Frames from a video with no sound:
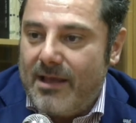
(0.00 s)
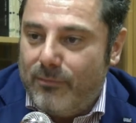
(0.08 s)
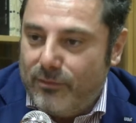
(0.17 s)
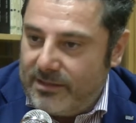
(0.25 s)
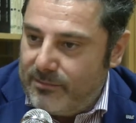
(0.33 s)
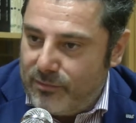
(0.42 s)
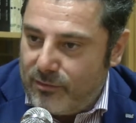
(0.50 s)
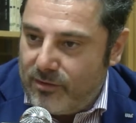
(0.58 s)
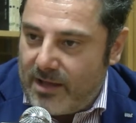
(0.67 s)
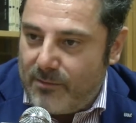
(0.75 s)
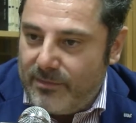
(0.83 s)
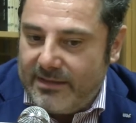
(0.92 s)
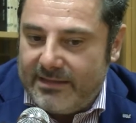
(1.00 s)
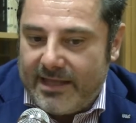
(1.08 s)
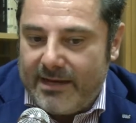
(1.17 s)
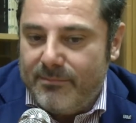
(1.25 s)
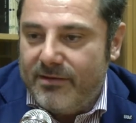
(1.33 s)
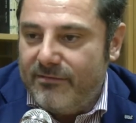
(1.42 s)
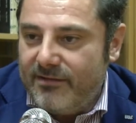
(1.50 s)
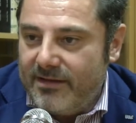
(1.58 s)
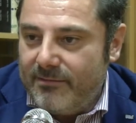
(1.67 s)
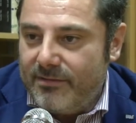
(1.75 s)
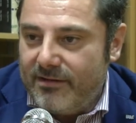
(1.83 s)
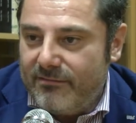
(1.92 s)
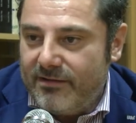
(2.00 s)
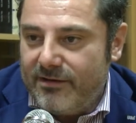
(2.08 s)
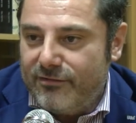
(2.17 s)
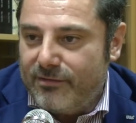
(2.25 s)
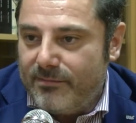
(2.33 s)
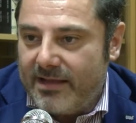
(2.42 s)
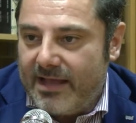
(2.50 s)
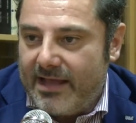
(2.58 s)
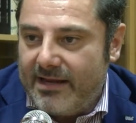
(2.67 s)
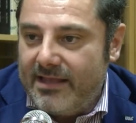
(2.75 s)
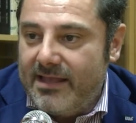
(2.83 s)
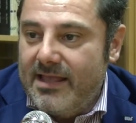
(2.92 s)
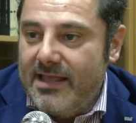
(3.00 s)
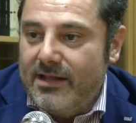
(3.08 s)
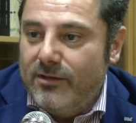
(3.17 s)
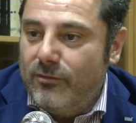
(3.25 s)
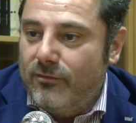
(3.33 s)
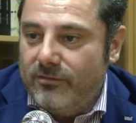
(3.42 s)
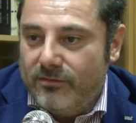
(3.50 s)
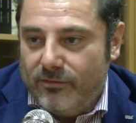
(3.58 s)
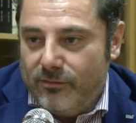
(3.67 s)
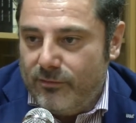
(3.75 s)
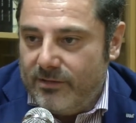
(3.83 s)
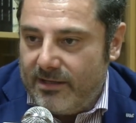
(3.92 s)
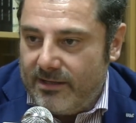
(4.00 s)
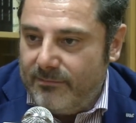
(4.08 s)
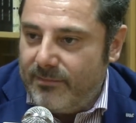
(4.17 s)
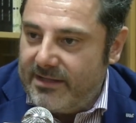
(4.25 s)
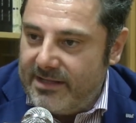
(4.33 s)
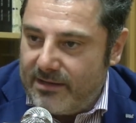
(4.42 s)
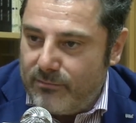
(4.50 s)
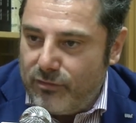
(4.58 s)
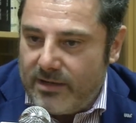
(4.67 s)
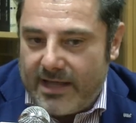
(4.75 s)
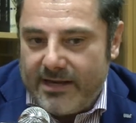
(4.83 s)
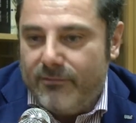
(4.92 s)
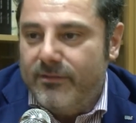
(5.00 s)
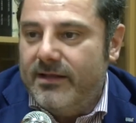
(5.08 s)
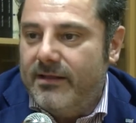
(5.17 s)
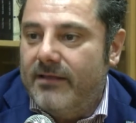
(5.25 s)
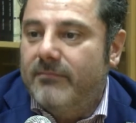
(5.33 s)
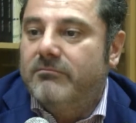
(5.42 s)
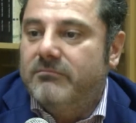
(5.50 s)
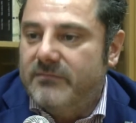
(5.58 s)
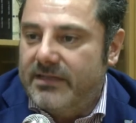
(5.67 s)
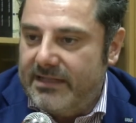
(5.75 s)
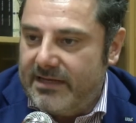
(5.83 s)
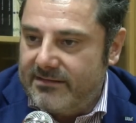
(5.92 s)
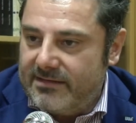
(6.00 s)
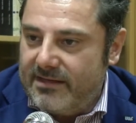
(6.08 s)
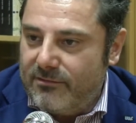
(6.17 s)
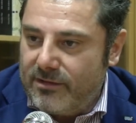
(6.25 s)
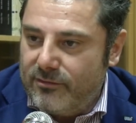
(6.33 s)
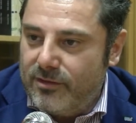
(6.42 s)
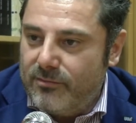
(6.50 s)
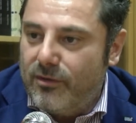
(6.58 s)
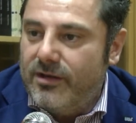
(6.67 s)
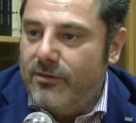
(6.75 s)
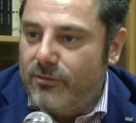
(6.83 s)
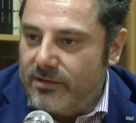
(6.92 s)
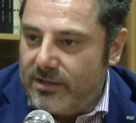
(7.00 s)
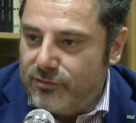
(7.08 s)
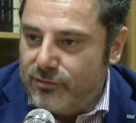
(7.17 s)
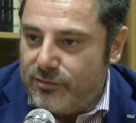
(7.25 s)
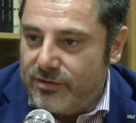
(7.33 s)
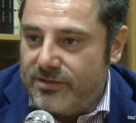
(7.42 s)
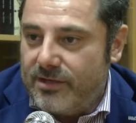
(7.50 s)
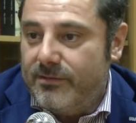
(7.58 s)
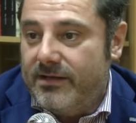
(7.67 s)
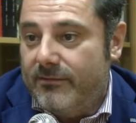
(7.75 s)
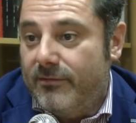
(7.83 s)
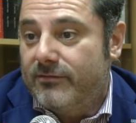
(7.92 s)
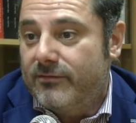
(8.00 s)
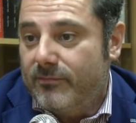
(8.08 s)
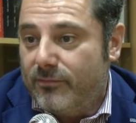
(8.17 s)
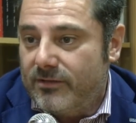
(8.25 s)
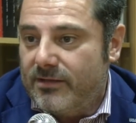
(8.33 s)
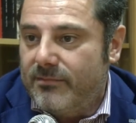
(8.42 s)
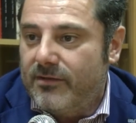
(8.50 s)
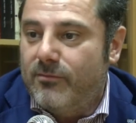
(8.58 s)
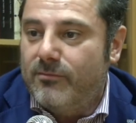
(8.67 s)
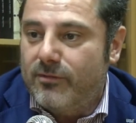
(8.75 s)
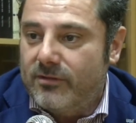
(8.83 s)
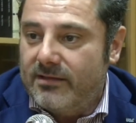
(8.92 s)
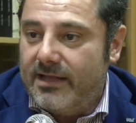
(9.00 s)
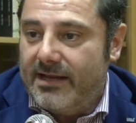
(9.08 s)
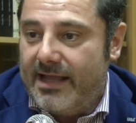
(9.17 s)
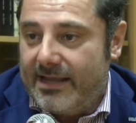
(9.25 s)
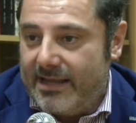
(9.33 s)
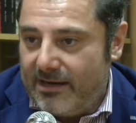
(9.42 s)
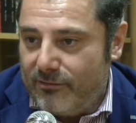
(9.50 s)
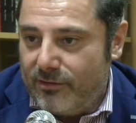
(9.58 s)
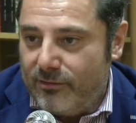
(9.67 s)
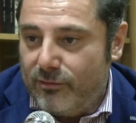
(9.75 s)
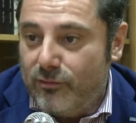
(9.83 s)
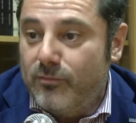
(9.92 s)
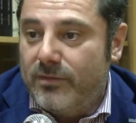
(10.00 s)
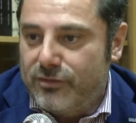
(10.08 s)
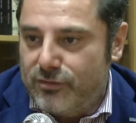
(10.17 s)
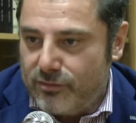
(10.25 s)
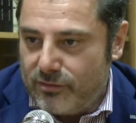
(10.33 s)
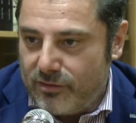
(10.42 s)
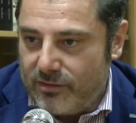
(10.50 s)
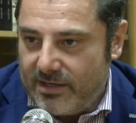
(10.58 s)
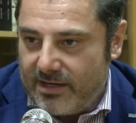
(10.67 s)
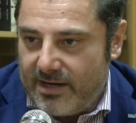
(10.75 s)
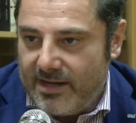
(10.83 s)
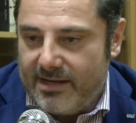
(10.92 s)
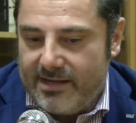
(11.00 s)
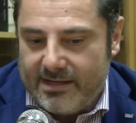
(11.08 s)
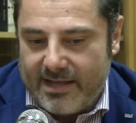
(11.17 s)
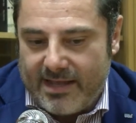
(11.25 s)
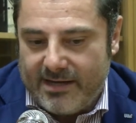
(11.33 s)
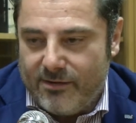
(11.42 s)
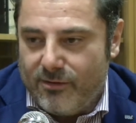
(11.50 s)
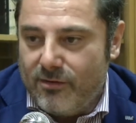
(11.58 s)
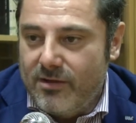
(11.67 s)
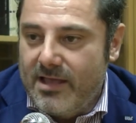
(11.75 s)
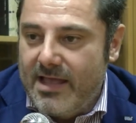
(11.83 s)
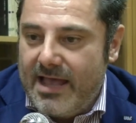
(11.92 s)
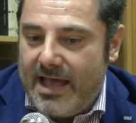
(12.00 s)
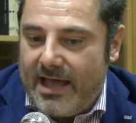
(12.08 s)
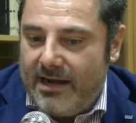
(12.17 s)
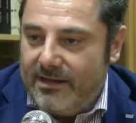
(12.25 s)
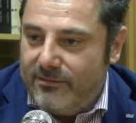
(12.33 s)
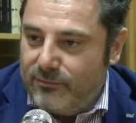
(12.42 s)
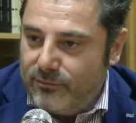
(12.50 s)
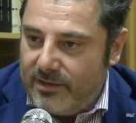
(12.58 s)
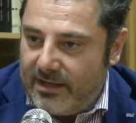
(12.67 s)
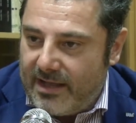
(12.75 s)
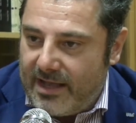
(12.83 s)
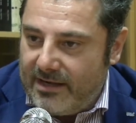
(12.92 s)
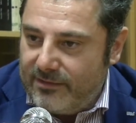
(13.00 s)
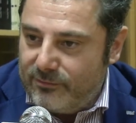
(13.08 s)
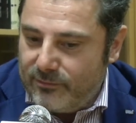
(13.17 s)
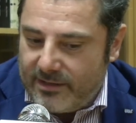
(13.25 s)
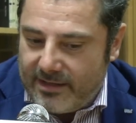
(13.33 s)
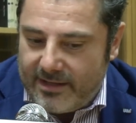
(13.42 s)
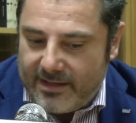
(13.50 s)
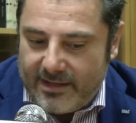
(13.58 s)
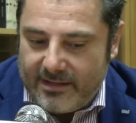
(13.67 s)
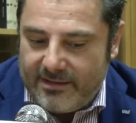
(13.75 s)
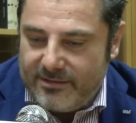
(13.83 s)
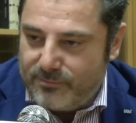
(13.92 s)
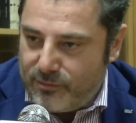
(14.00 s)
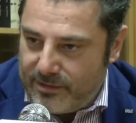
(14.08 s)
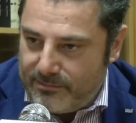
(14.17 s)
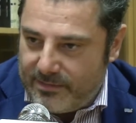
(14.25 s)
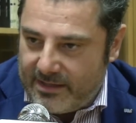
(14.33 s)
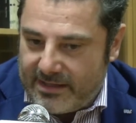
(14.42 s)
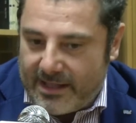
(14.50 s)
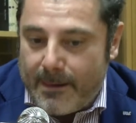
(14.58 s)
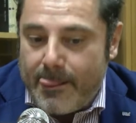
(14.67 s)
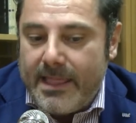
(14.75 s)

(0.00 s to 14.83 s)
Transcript: potrebbero aumentare, preferisce magari non chiudere in maniera bonaria e quindi vedere se il lavoratore poi ricorre al giudice, quindi questo potrebbe comportare anche al lavoratore un maggior onere in carico alle sue, alle sue disponibilità.